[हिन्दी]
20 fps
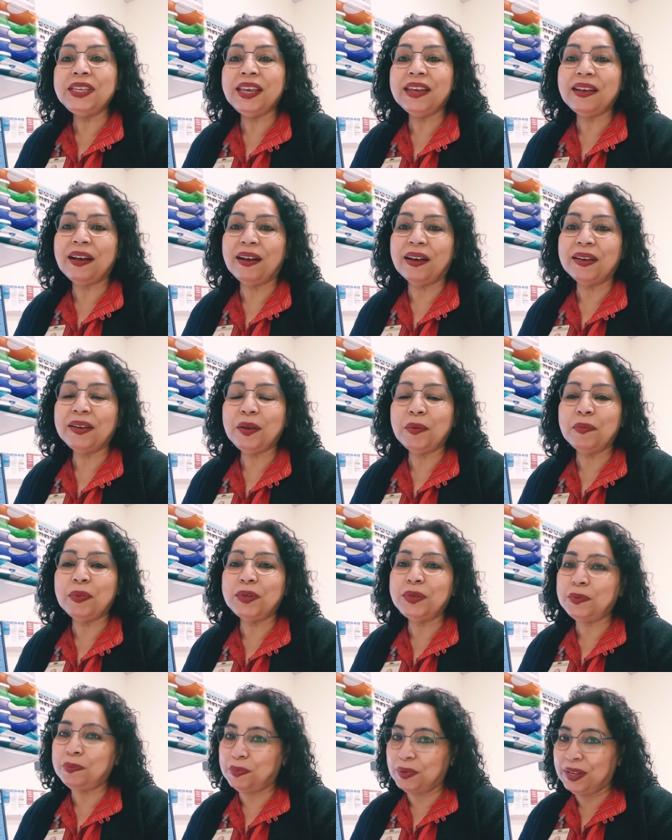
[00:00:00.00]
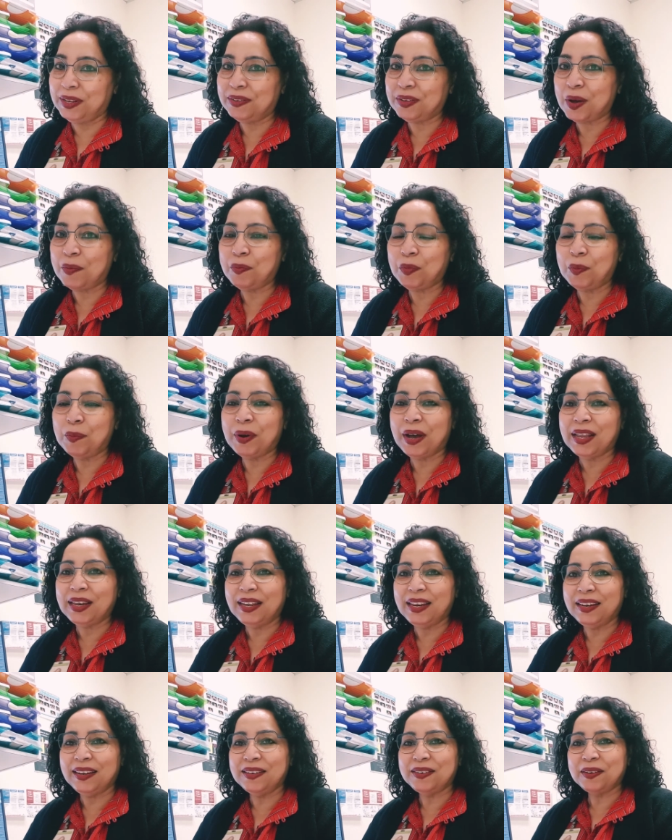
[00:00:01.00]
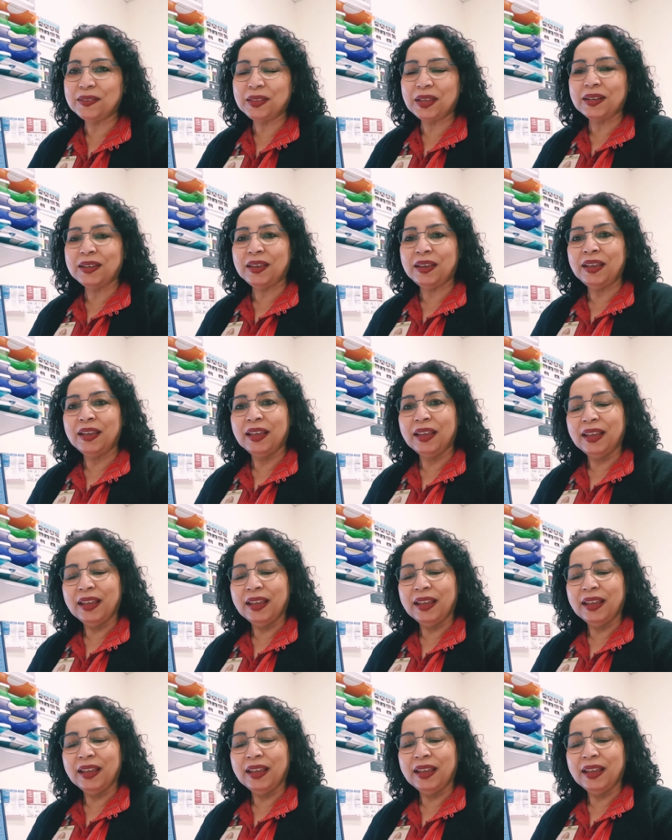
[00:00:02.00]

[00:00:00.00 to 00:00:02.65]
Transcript: ये कहा कि अब्बा जी प्लीज़ आप मोबाइल ले लीजिए ताकि